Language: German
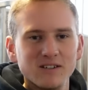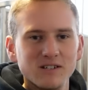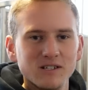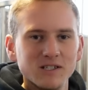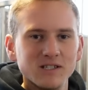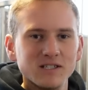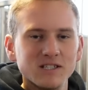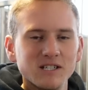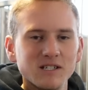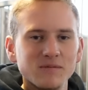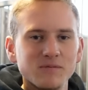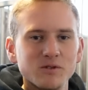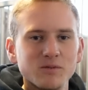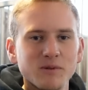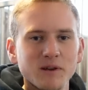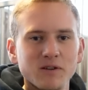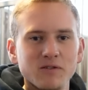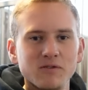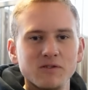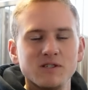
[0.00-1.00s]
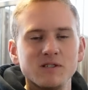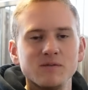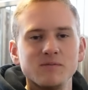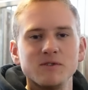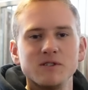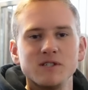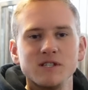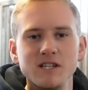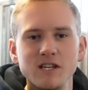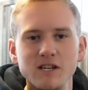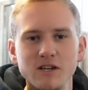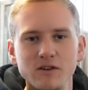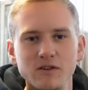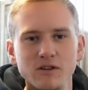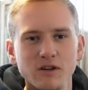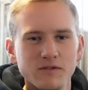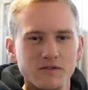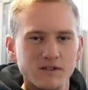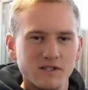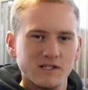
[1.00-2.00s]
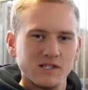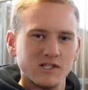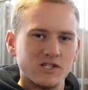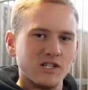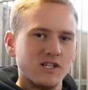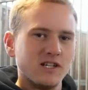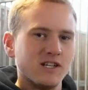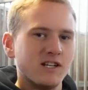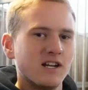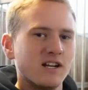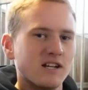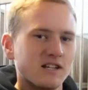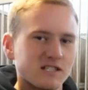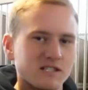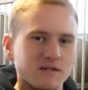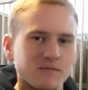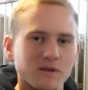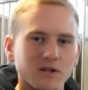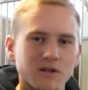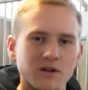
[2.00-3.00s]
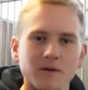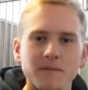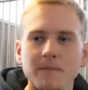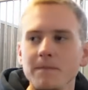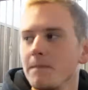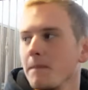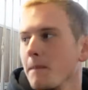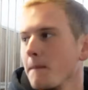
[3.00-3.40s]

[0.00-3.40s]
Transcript: und äh, bespreche kurz die Musik und hoffe, dass die Chili da langsamer kommen.